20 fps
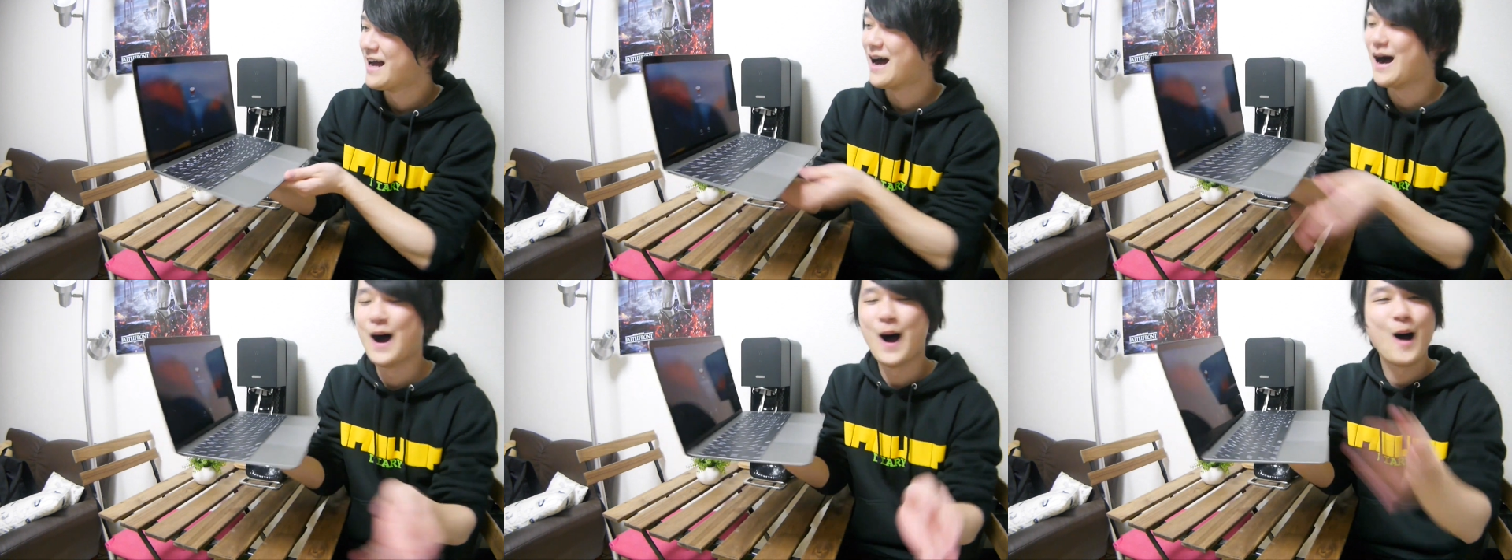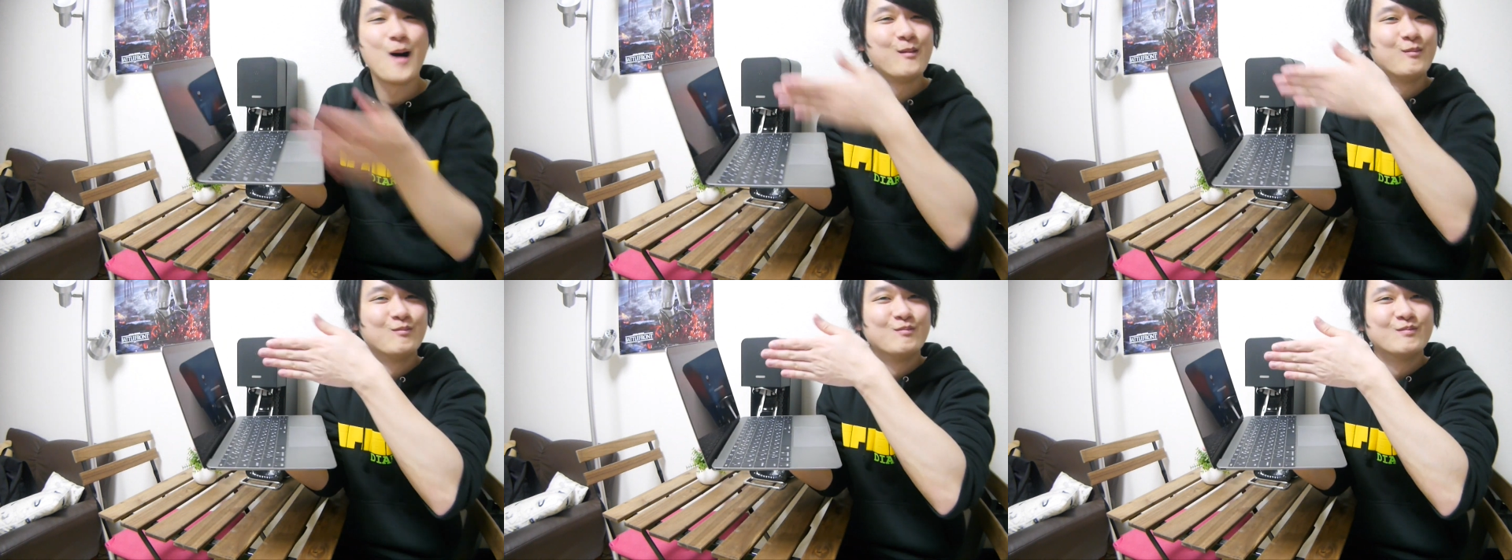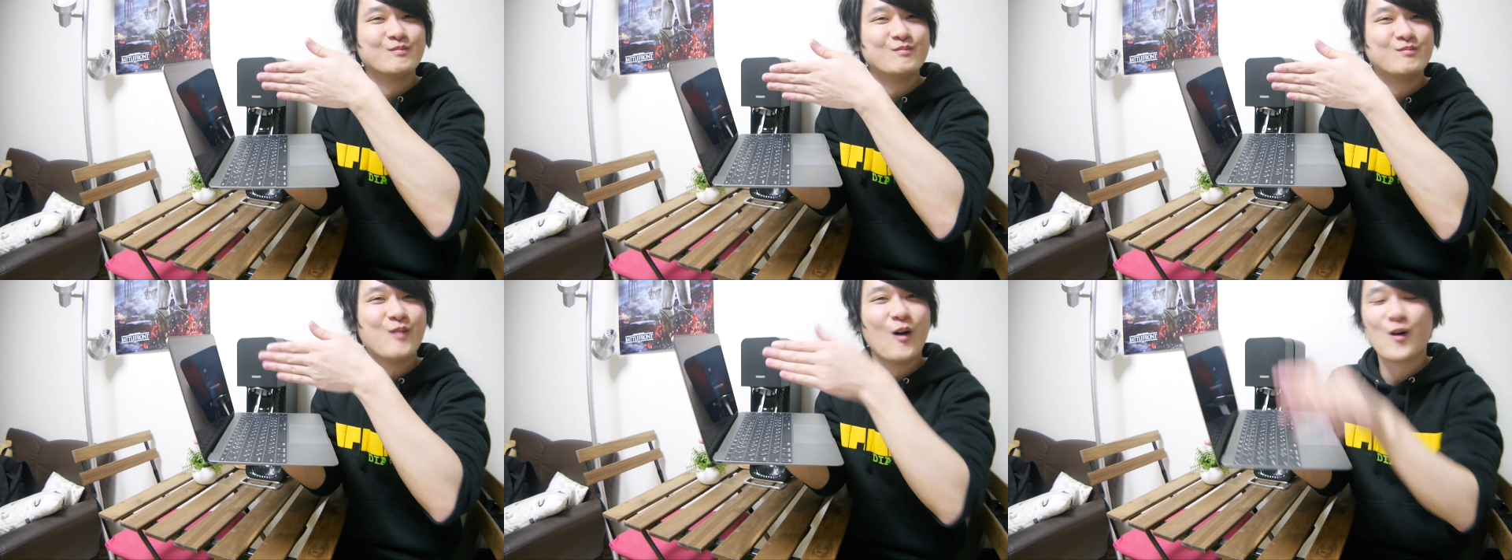あ
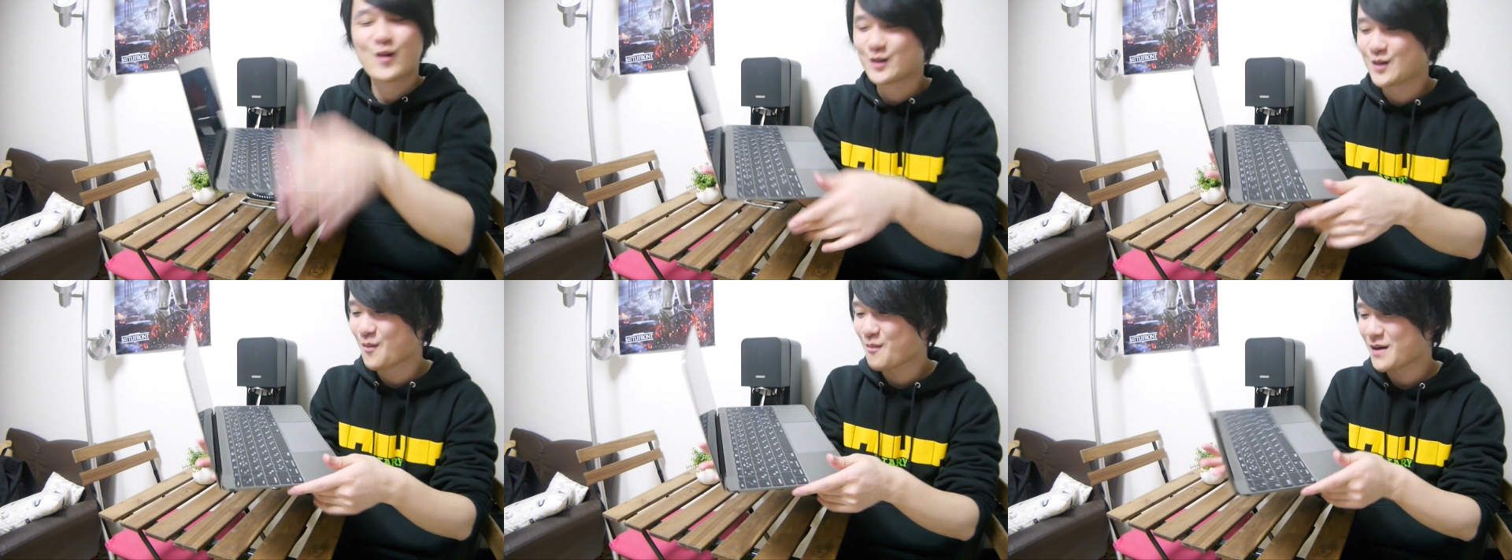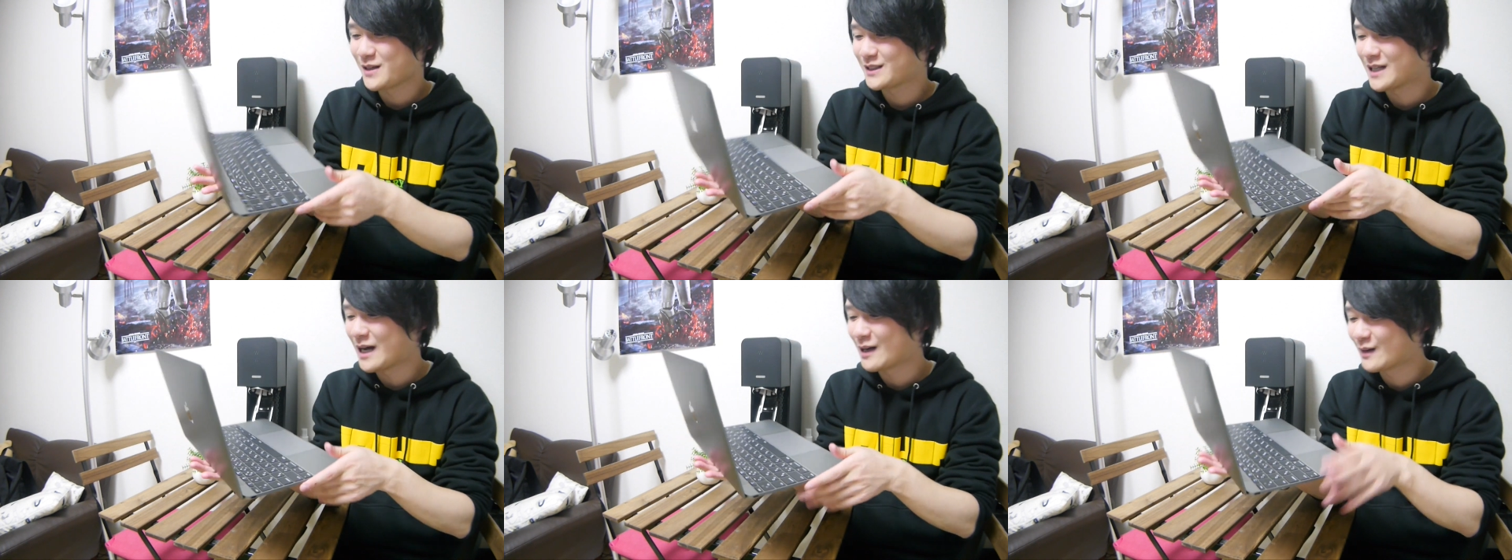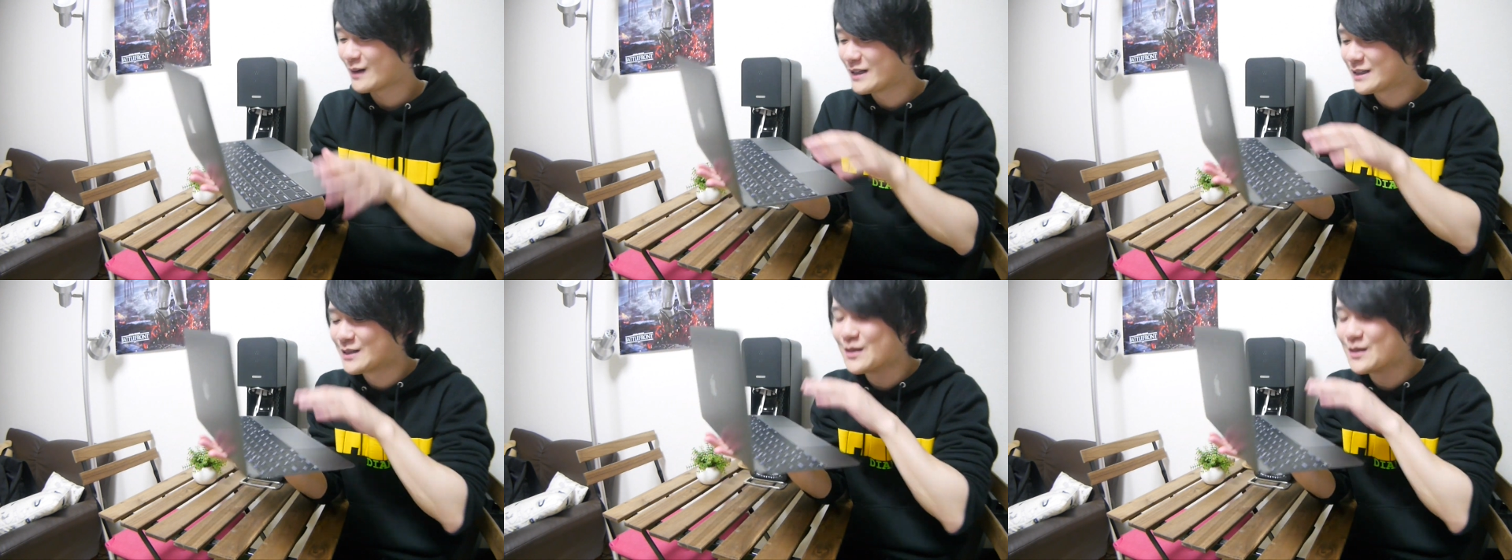僕のバザール